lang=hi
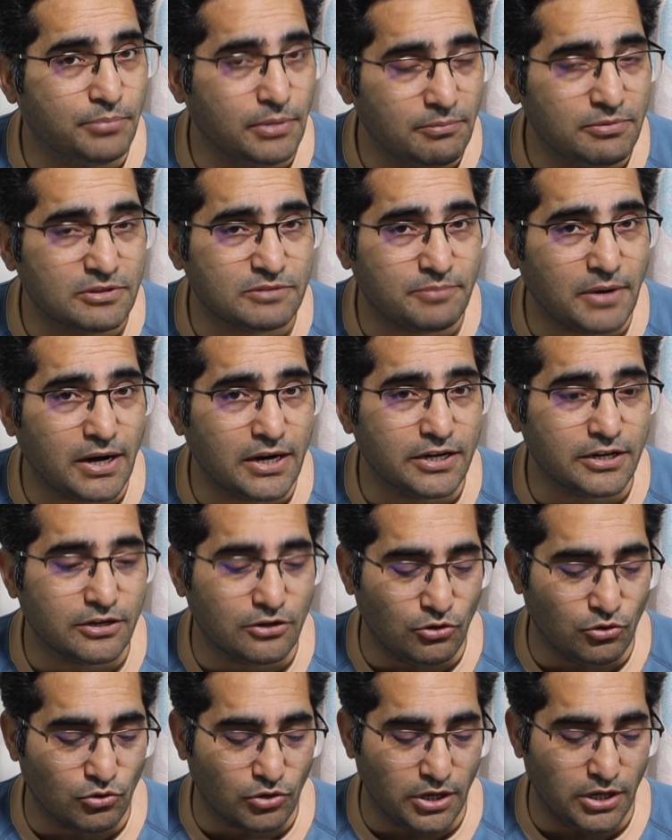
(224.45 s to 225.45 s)
पीपल्स पार्टी
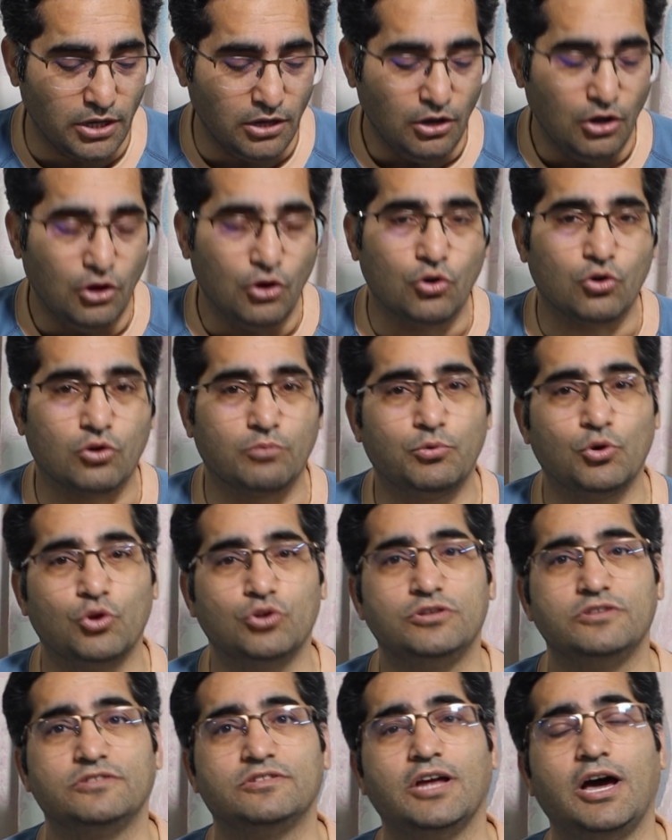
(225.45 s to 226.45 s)
के होंगे और
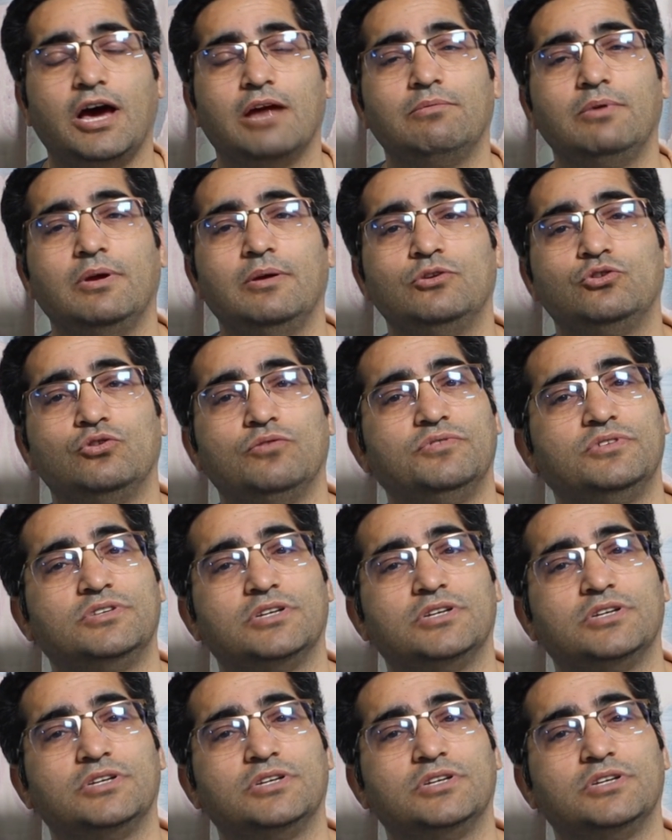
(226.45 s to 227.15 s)
बलोचिस्तान में जो